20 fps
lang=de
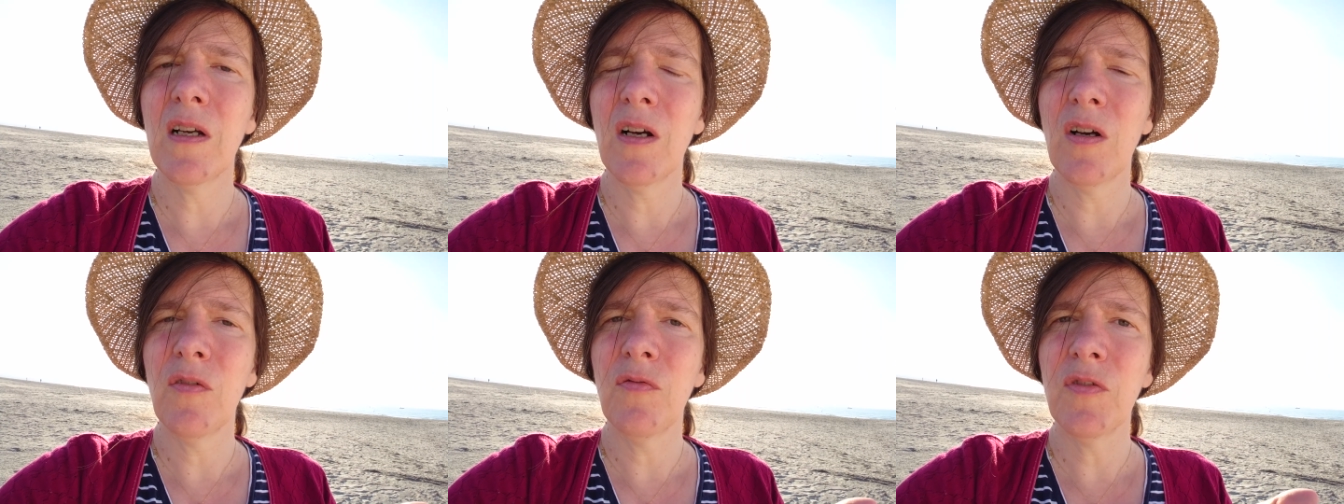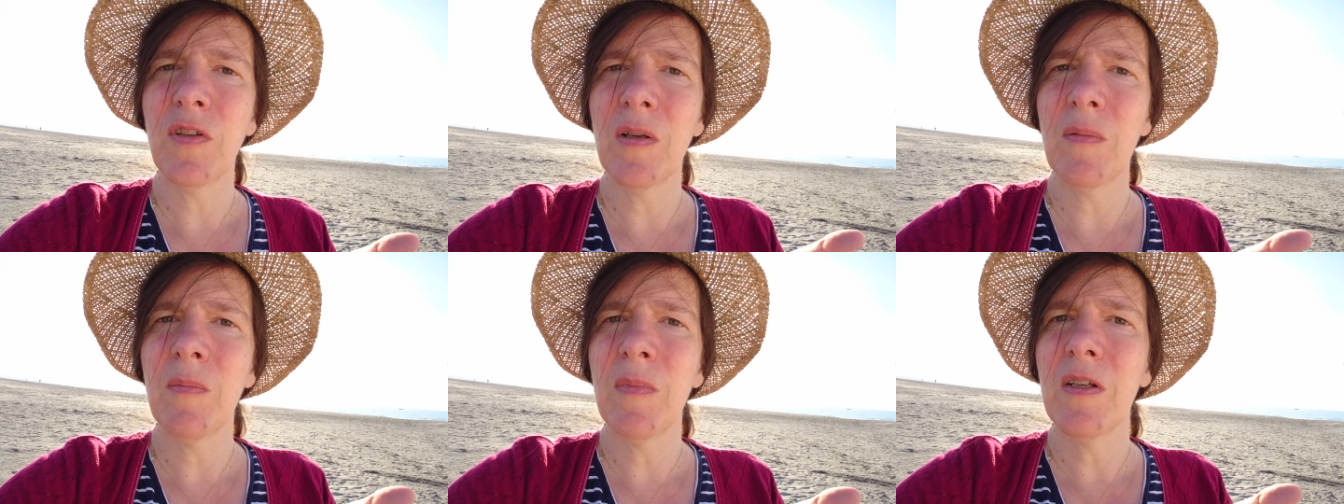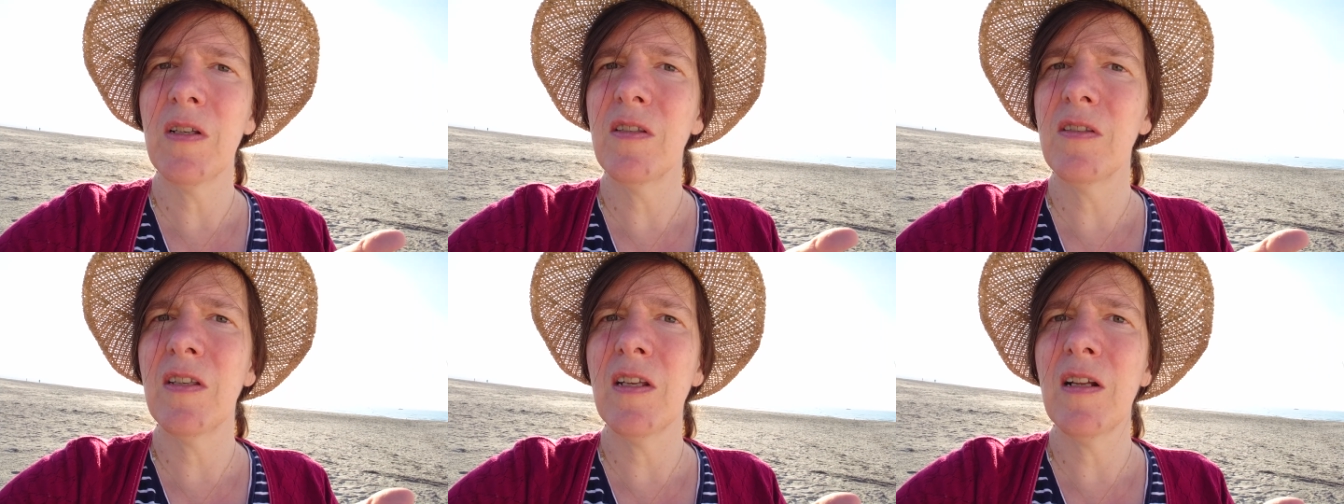auf dem
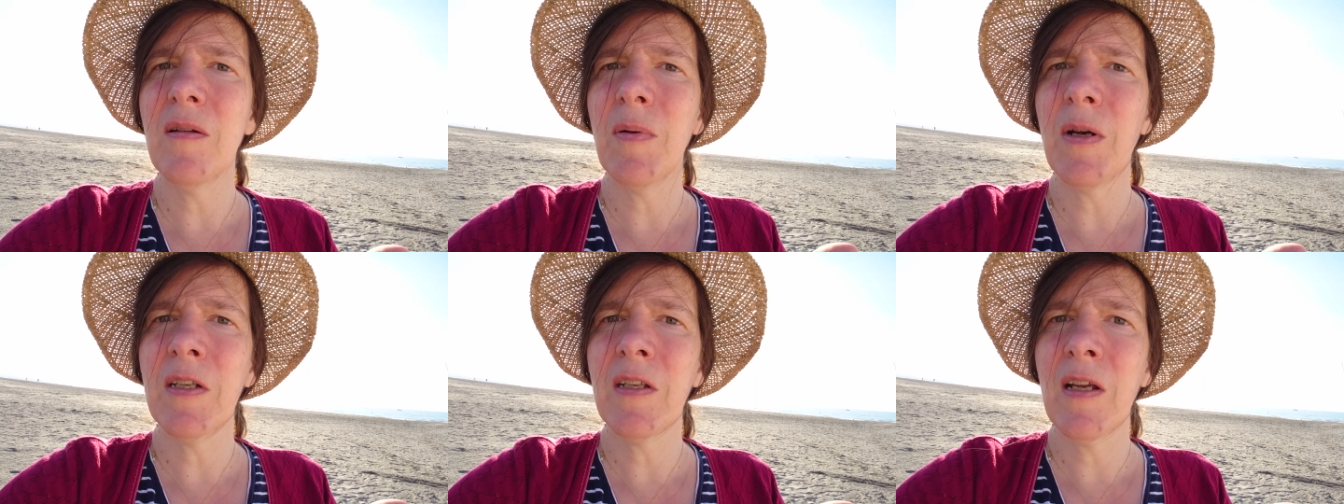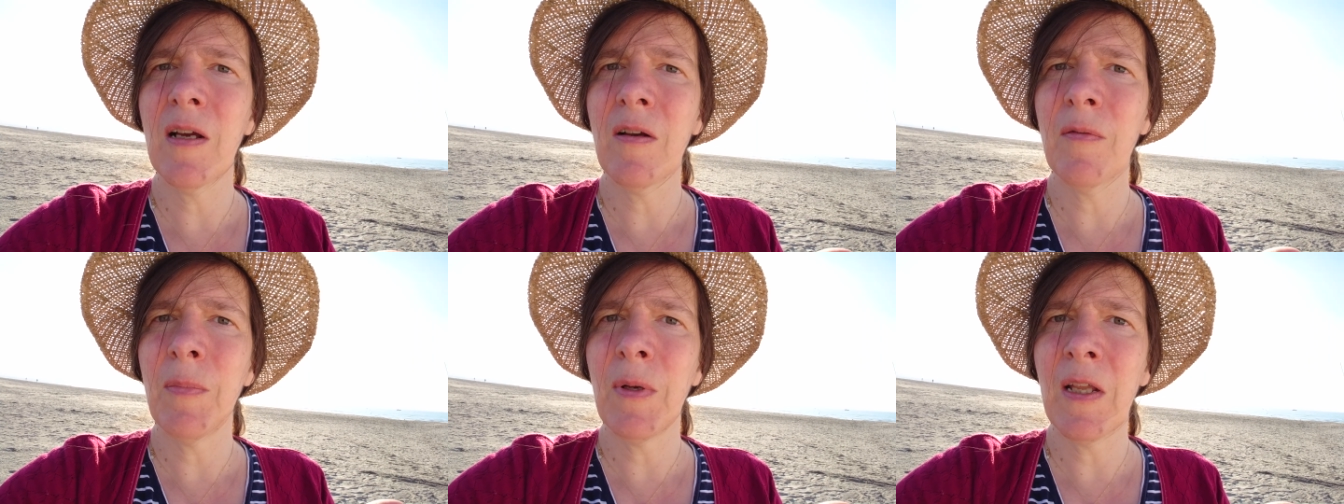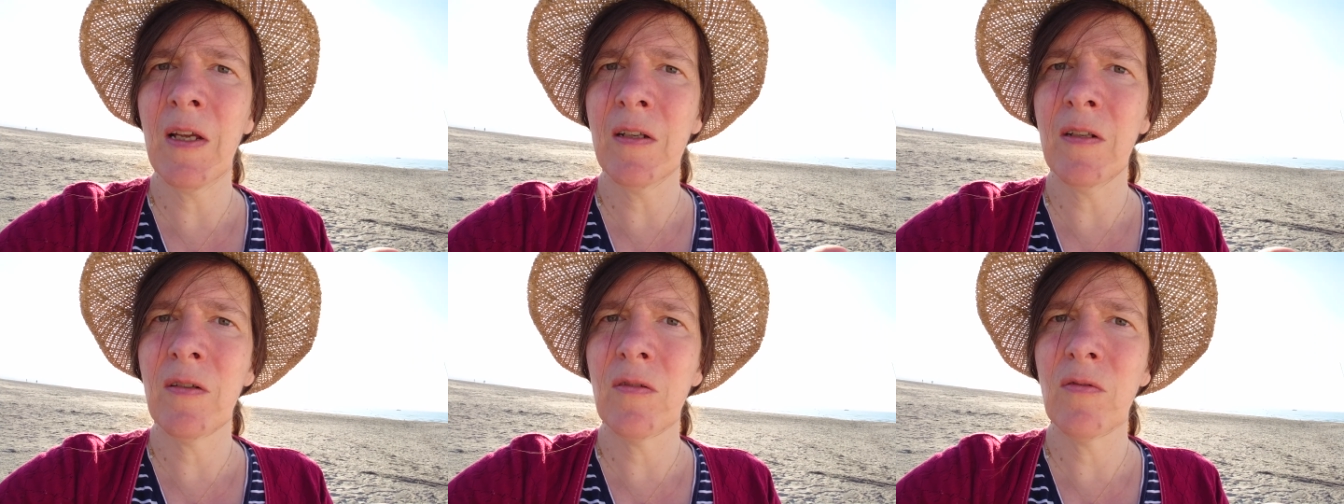
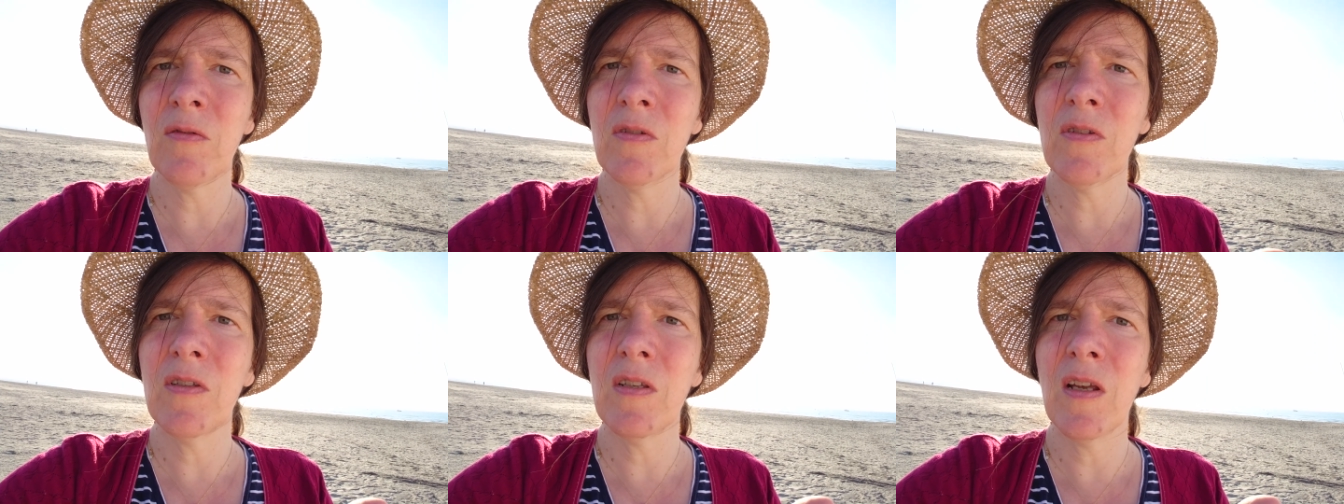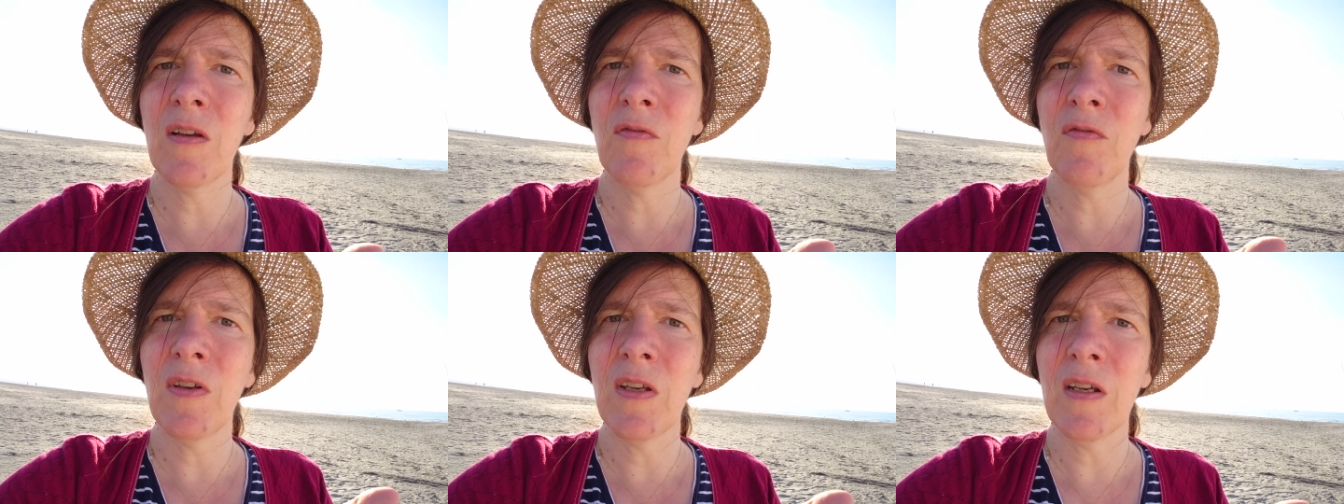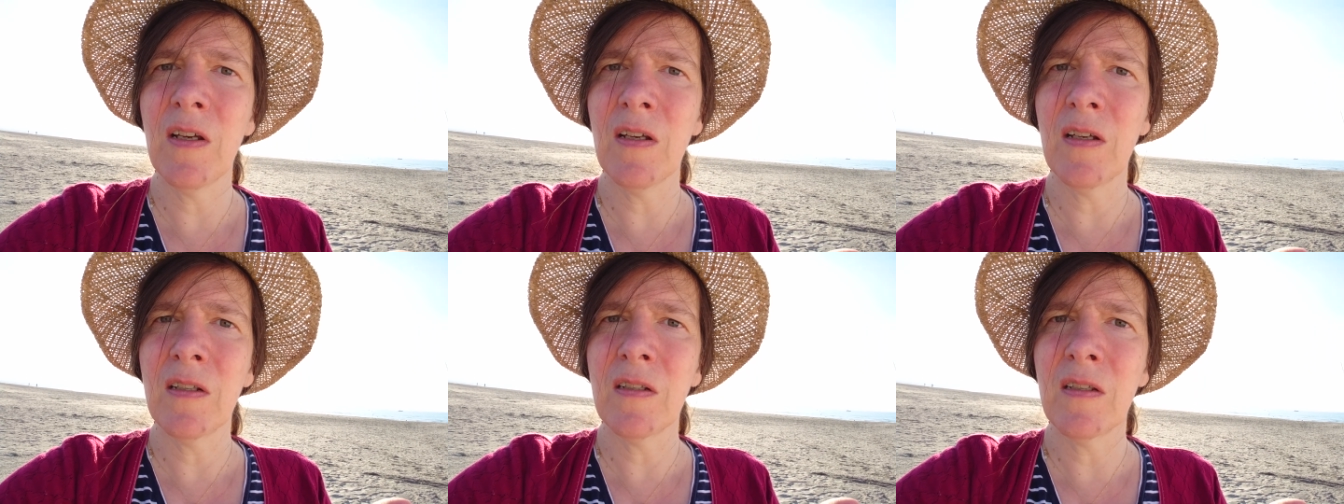Silbertablett uns
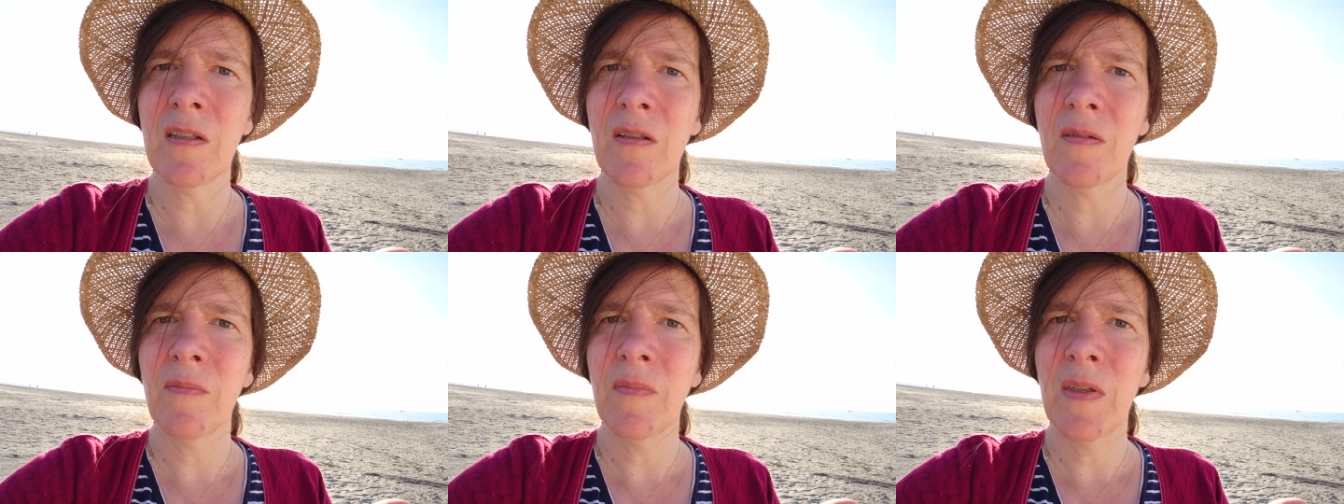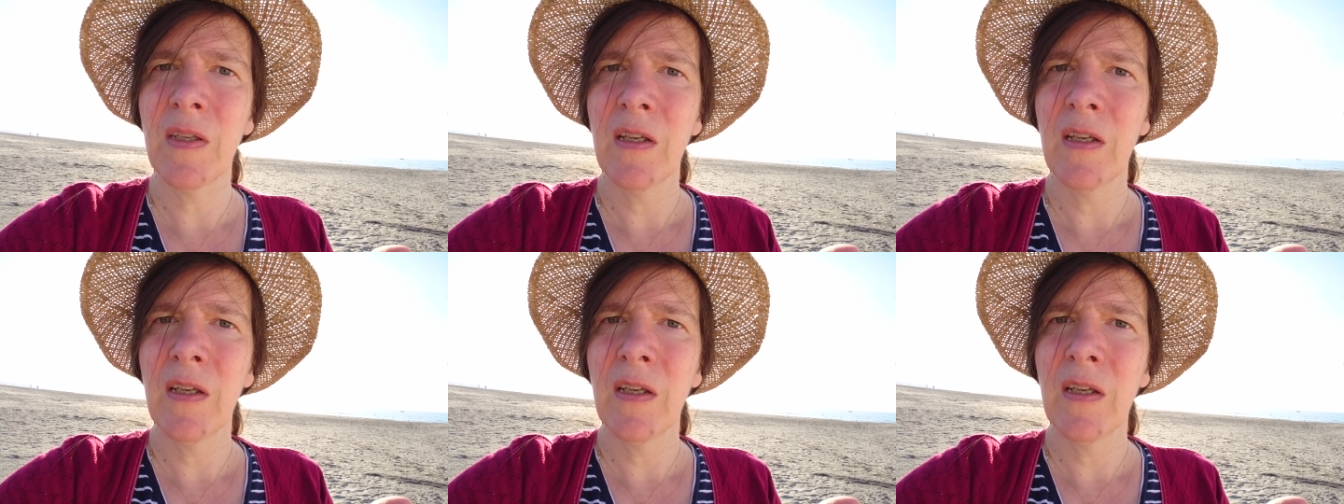serviert.